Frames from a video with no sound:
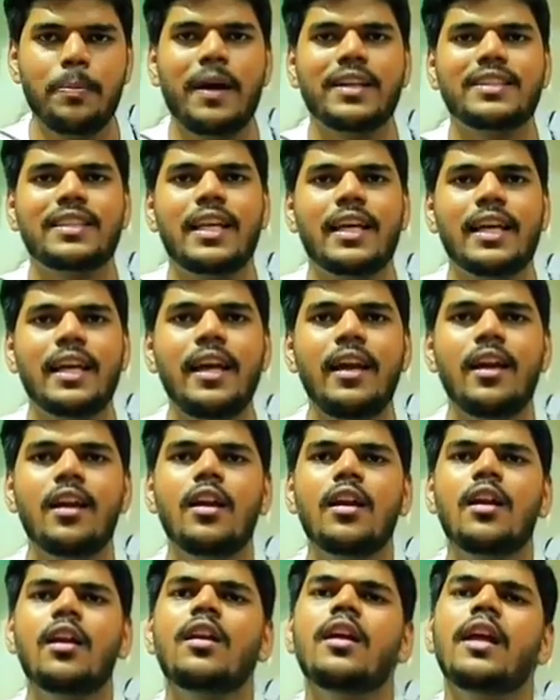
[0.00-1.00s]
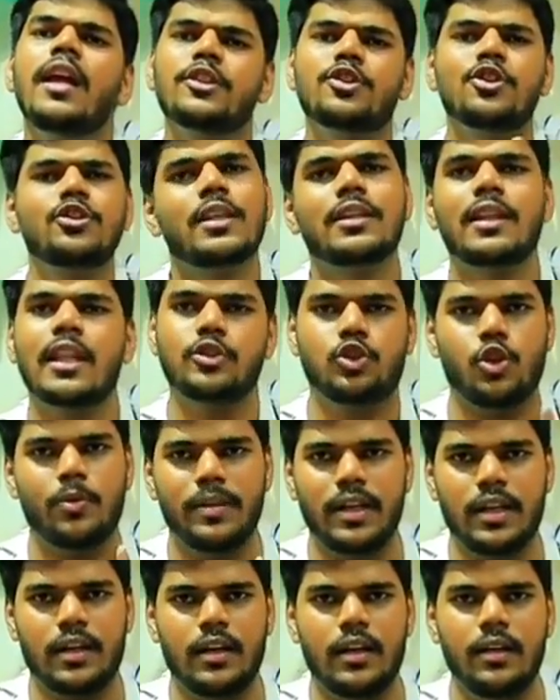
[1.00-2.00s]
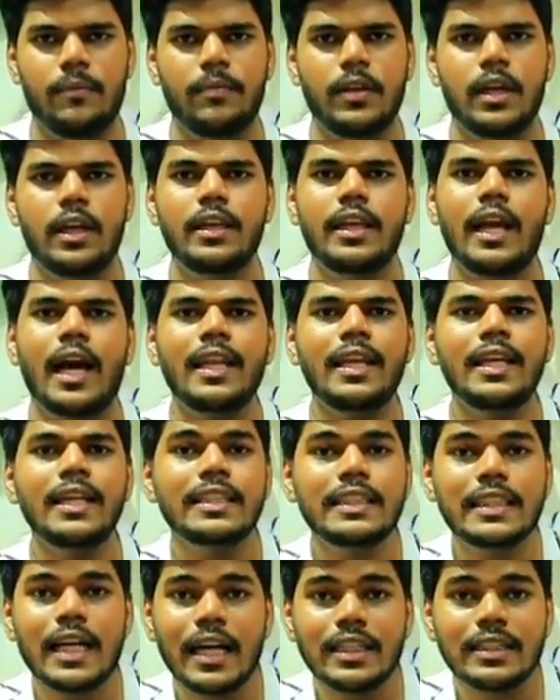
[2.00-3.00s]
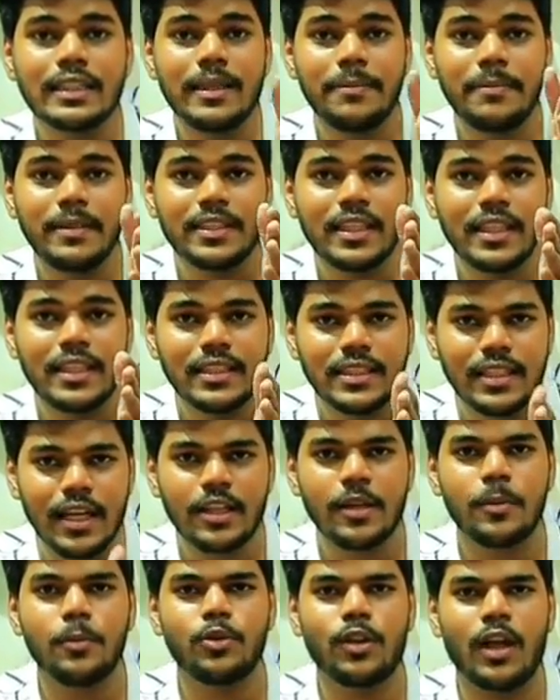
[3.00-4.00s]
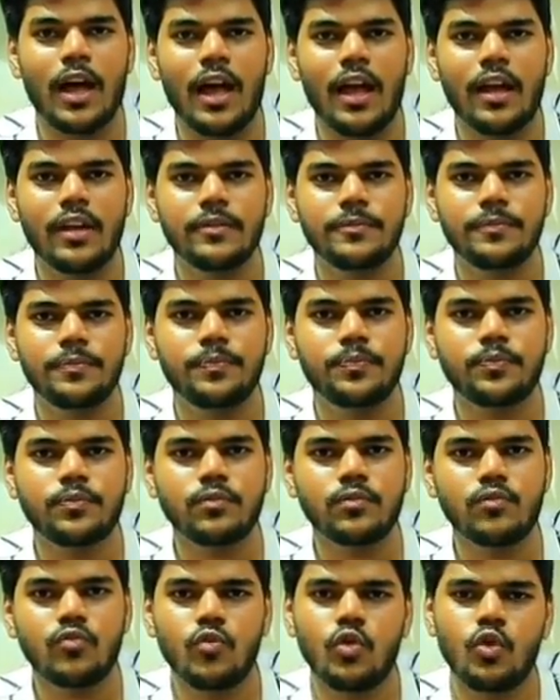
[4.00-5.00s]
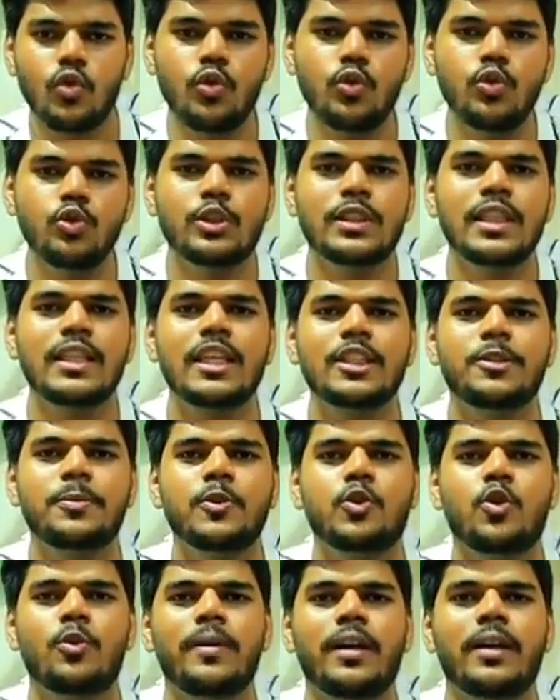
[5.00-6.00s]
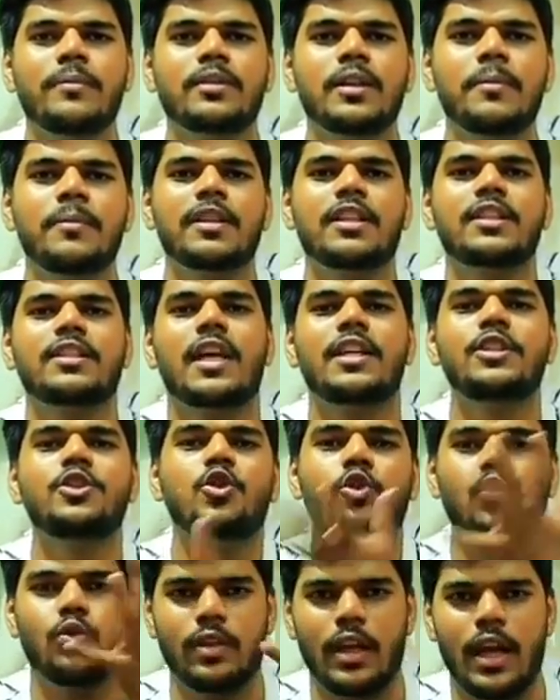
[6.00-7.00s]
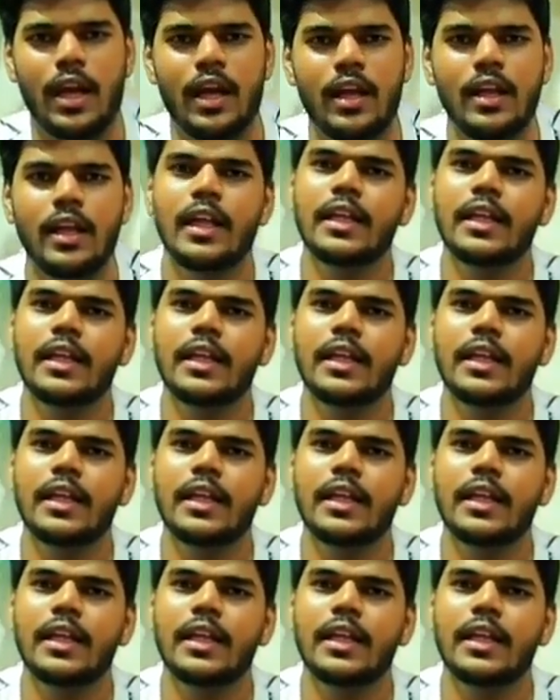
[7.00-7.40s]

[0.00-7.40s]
सौ पाँच से लेके एक सौ सत्तर अस्सी रुपये तक का यानी कि जहाँ से बीस से तीस खत्म होता है उससे दस बीस रुपये कम से बत्ते चालीस शुरू होता है